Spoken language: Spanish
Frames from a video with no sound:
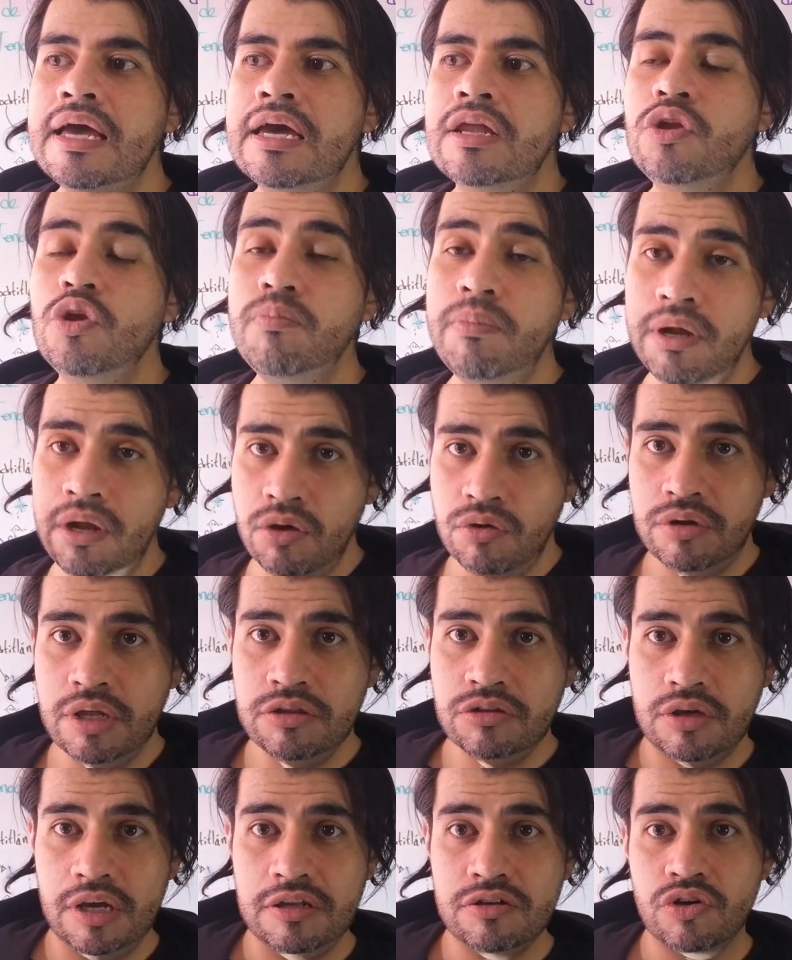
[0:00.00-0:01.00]
Número uno,
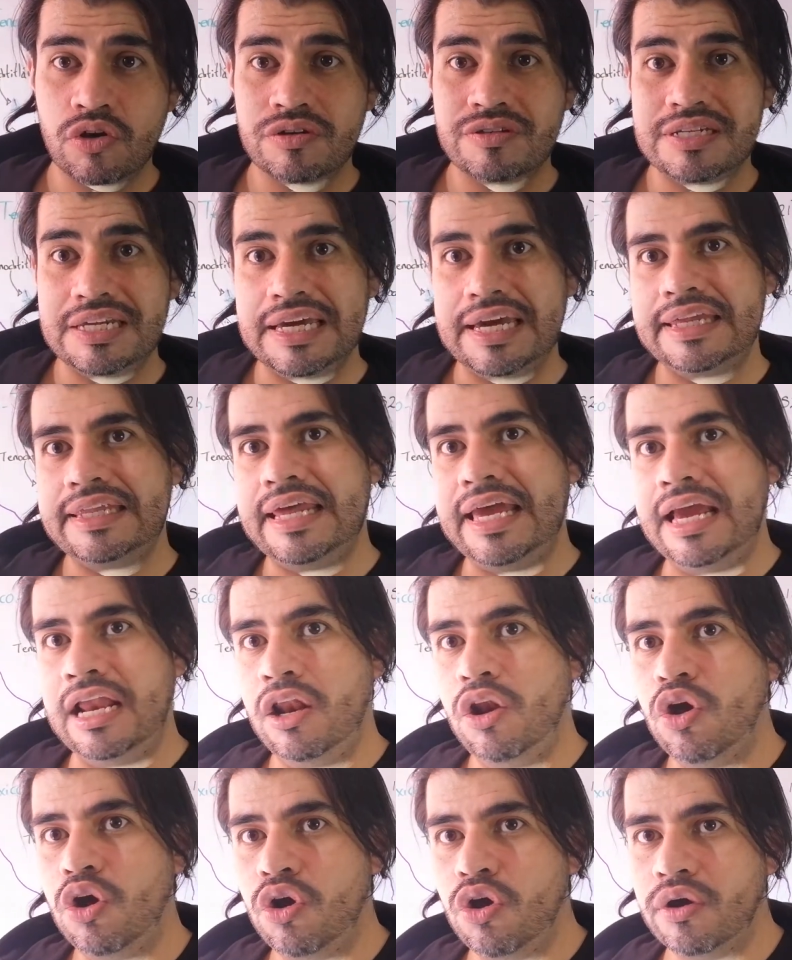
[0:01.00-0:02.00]
entonces consiguen
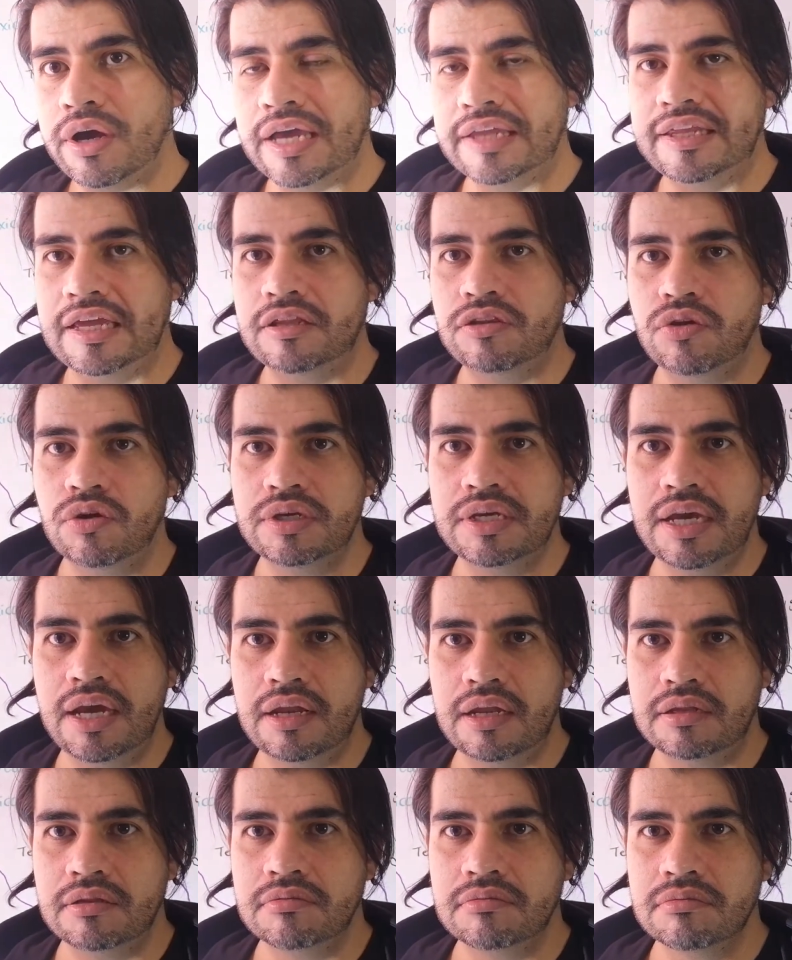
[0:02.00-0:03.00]
el oro que tanto
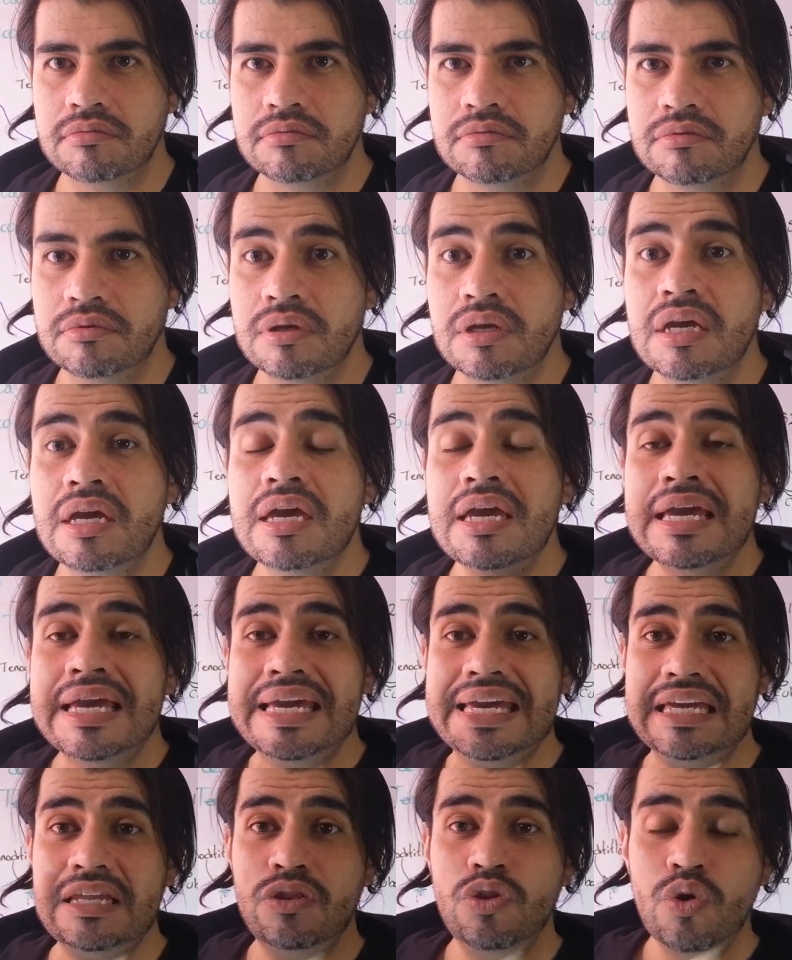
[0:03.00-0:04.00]
quieren.
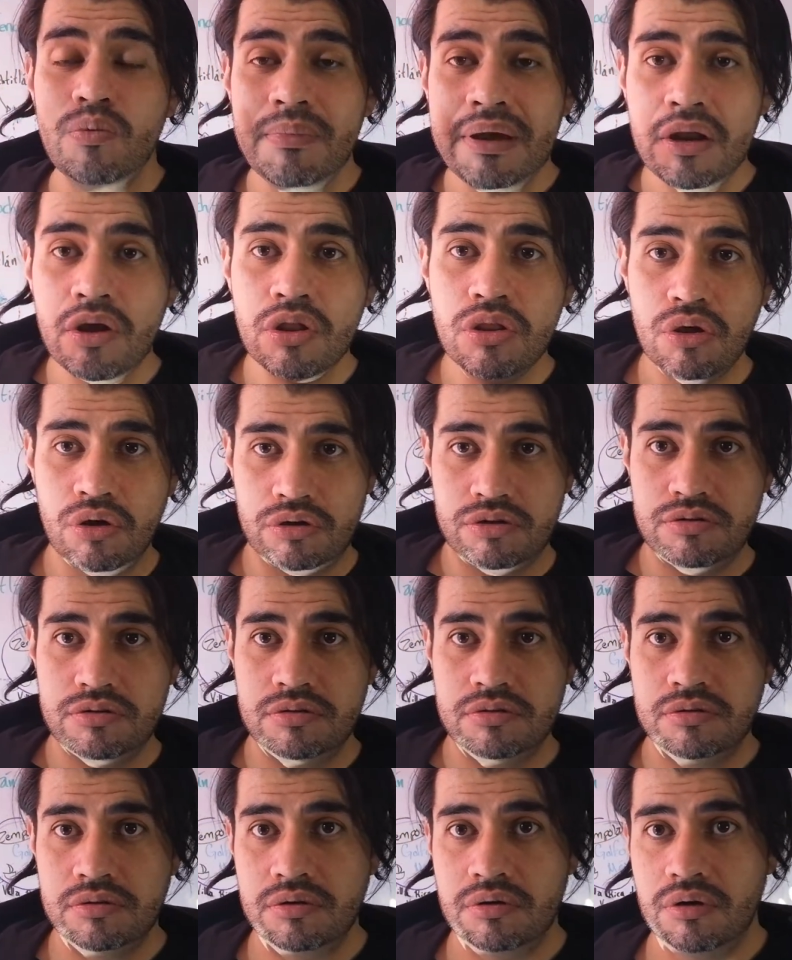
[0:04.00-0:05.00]
Y número
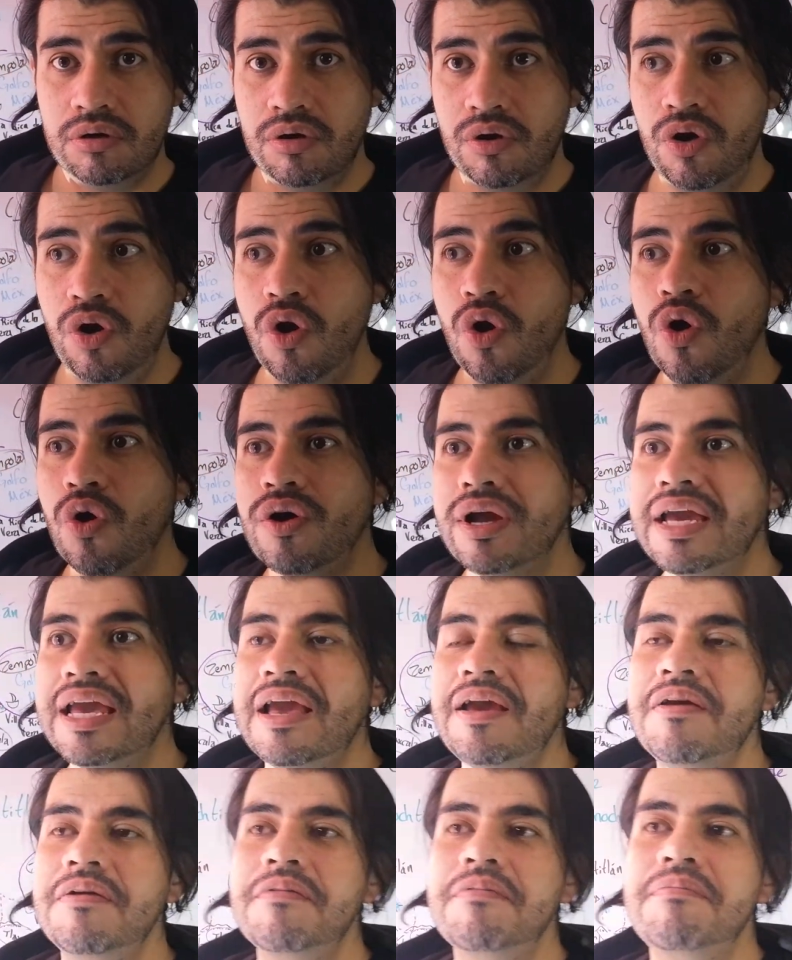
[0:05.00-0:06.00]
dos, lo
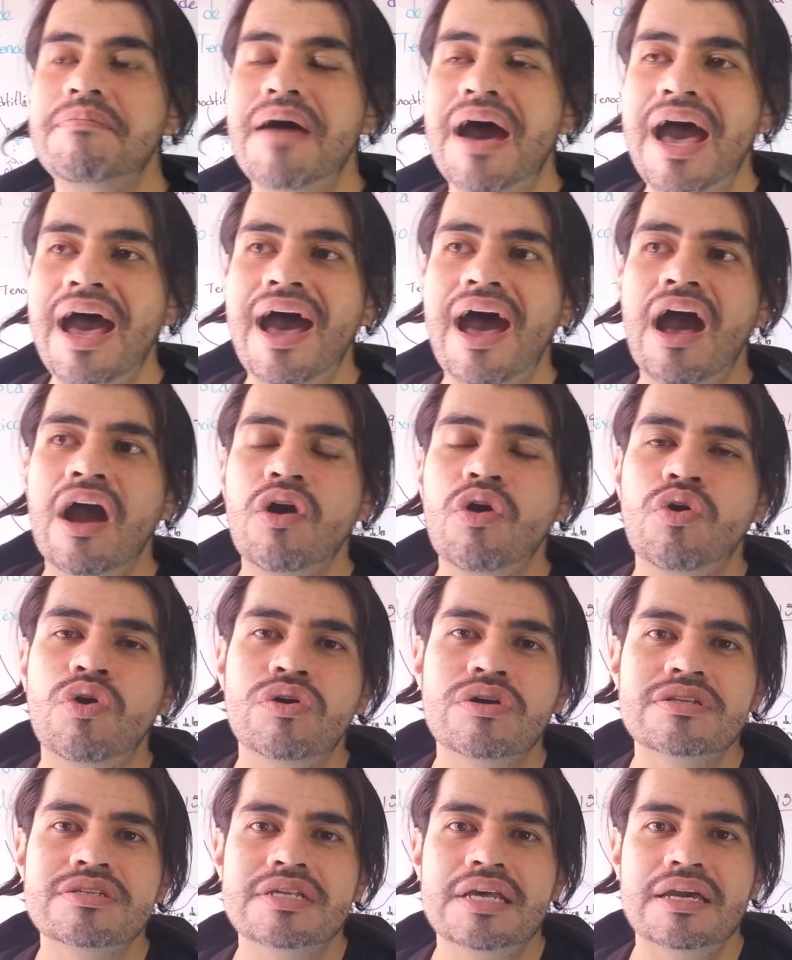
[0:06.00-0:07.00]
que va a
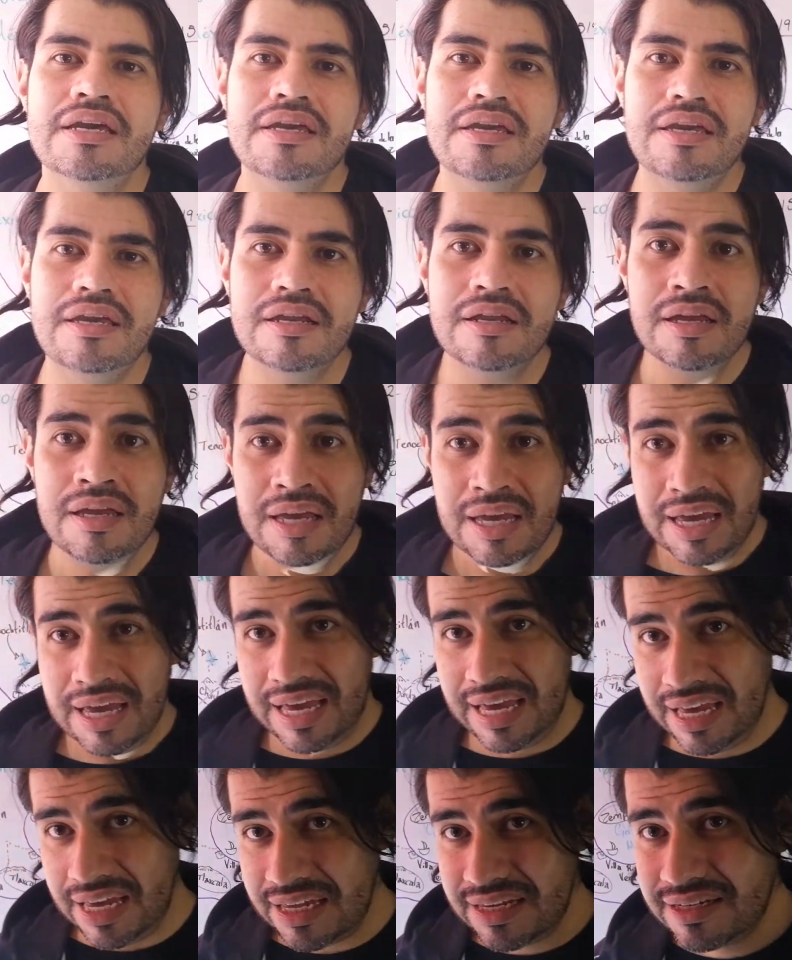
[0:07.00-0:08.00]
conseguir
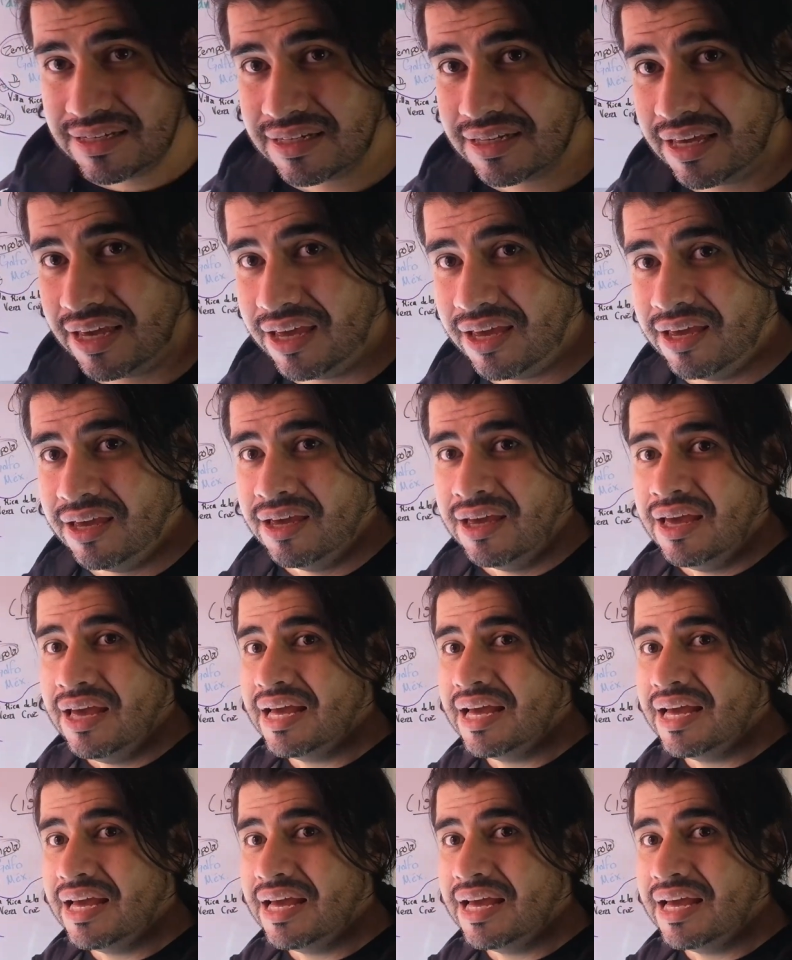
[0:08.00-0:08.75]
es que